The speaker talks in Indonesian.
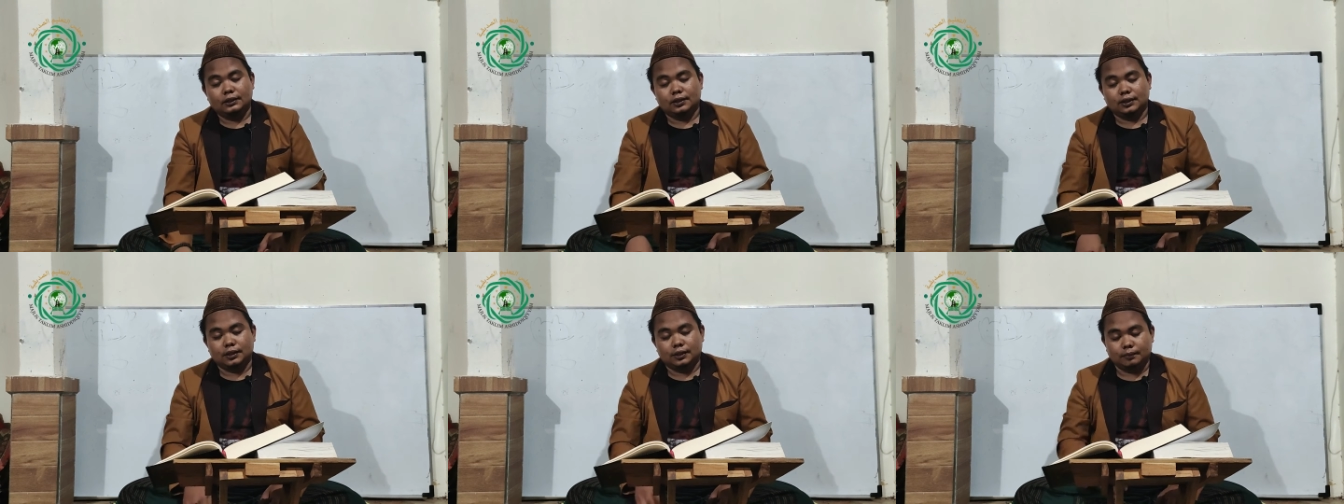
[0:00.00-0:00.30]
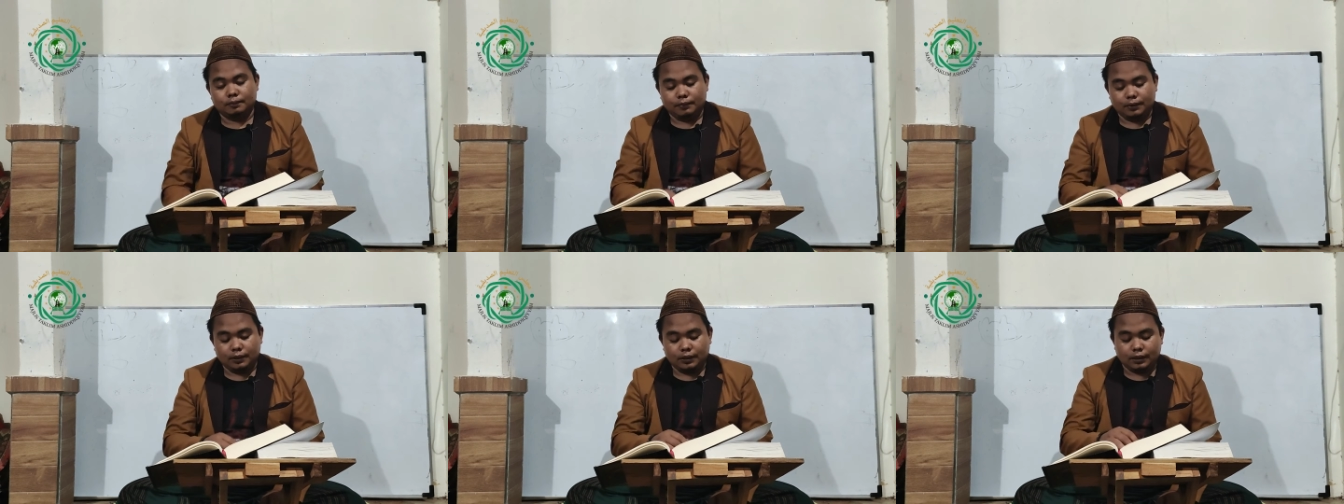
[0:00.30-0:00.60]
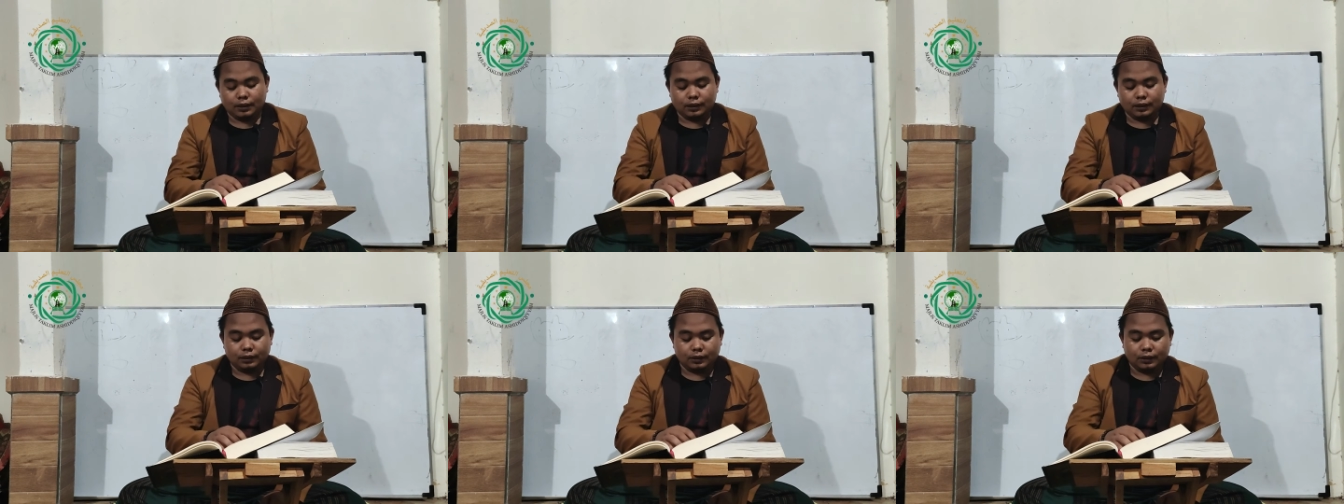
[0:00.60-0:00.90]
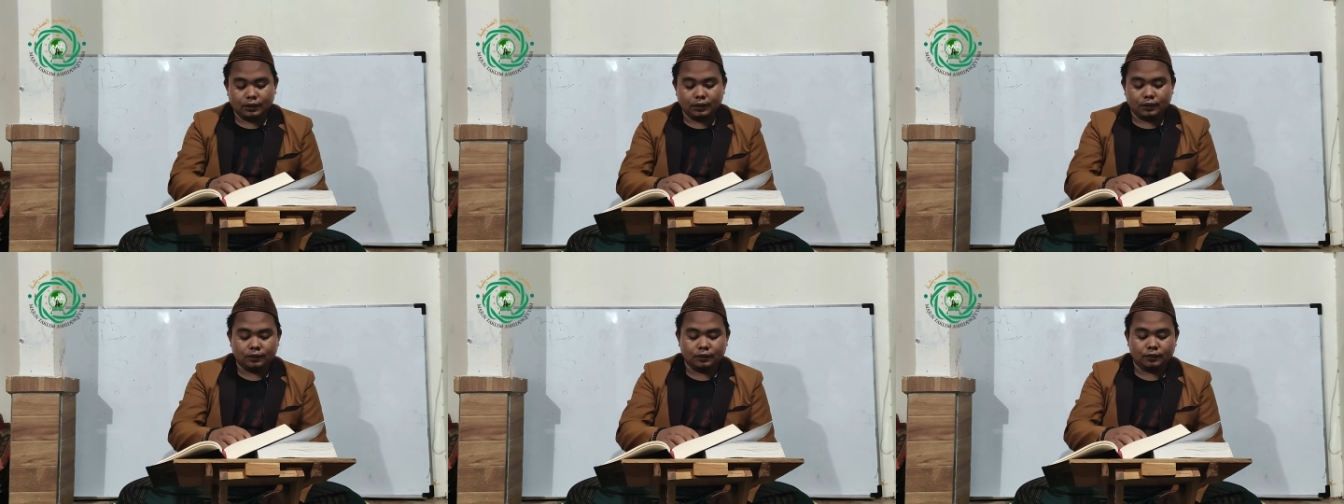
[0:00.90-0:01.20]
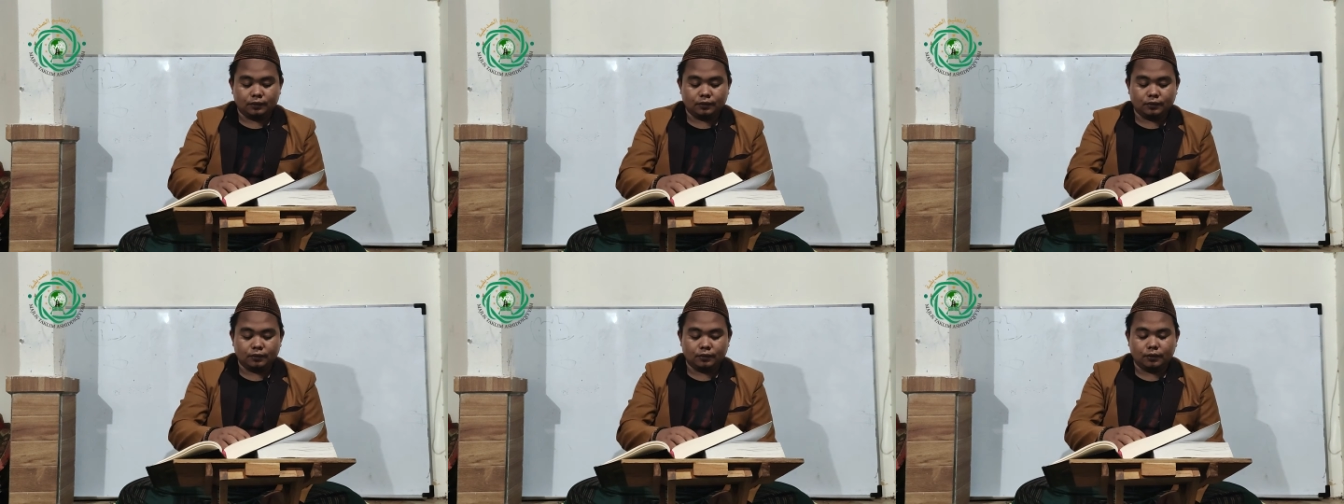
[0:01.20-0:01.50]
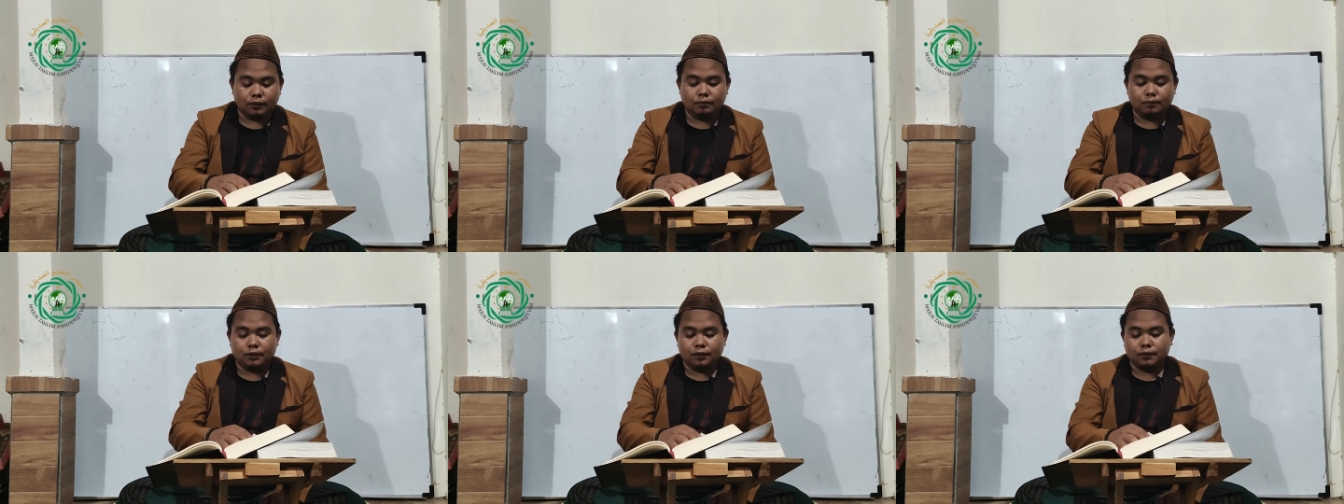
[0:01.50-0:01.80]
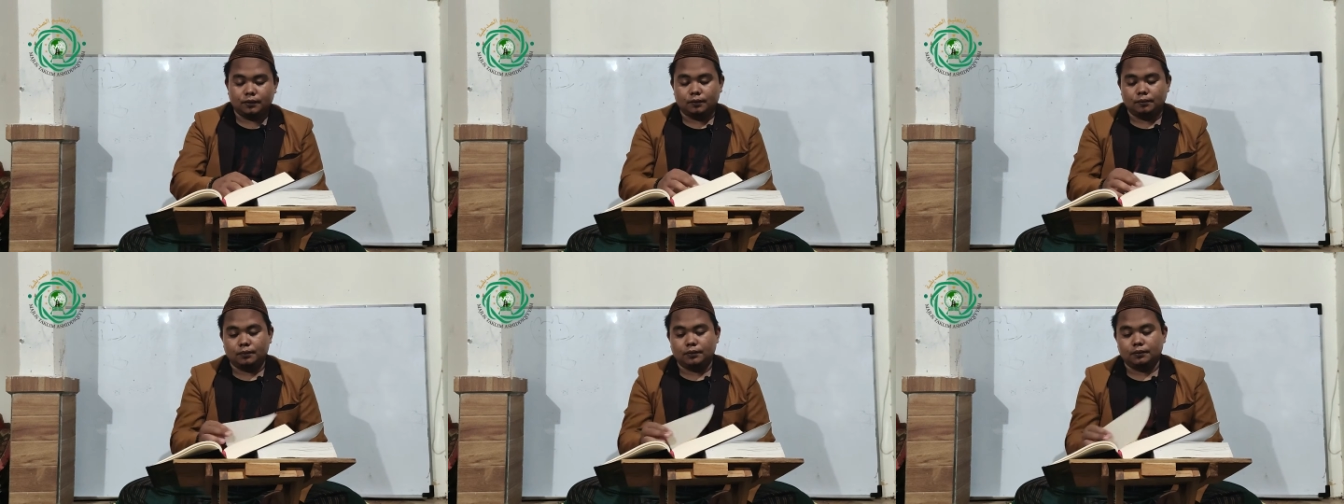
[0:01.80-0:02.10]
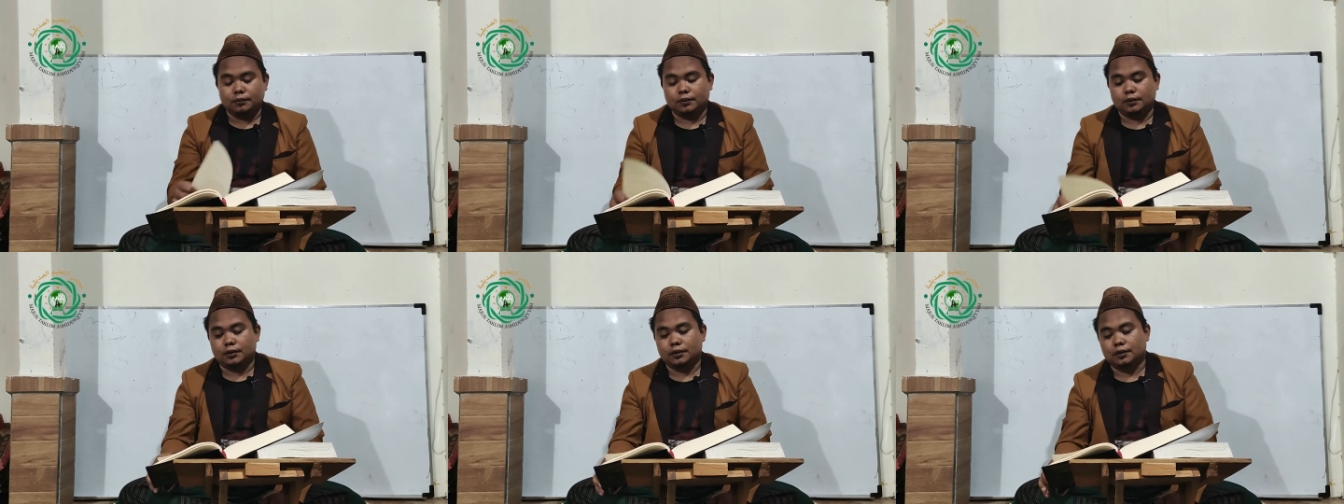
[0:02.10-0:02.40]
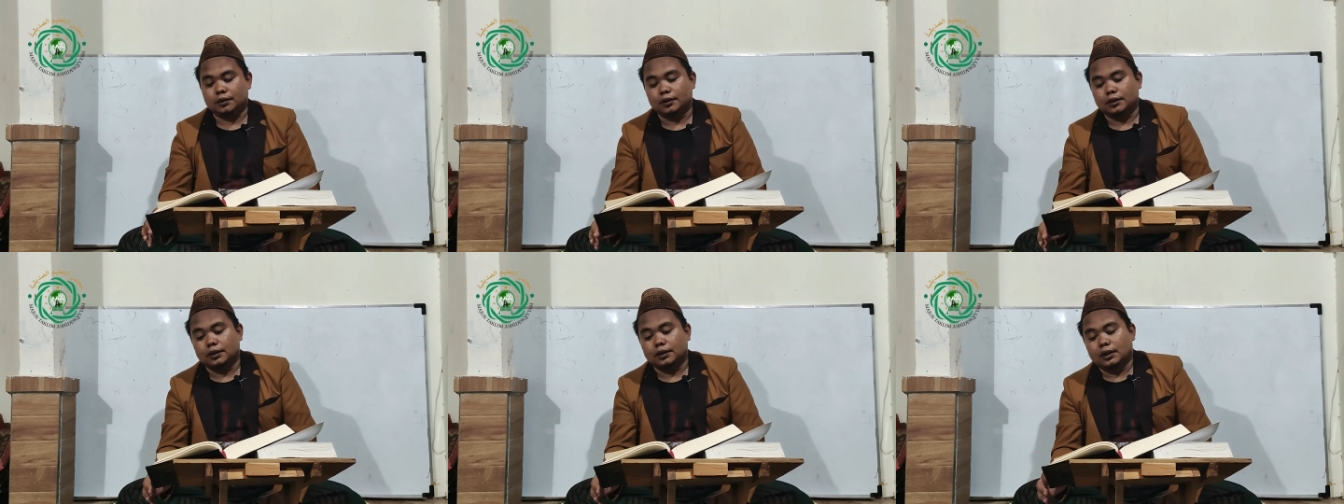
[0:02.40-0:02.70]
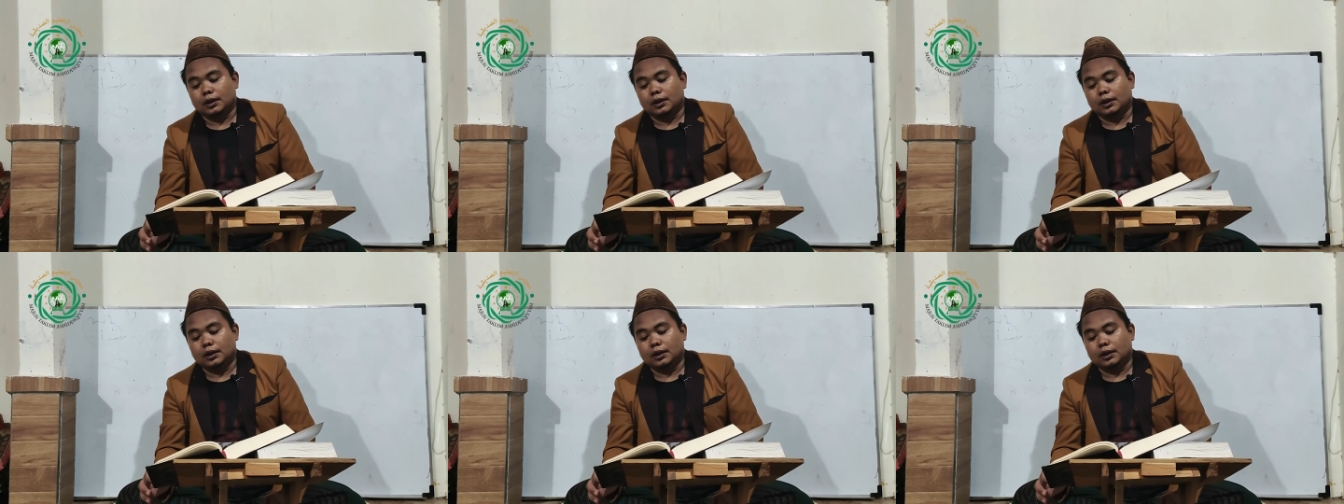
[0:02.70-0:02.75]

jami'atan rahimakumullah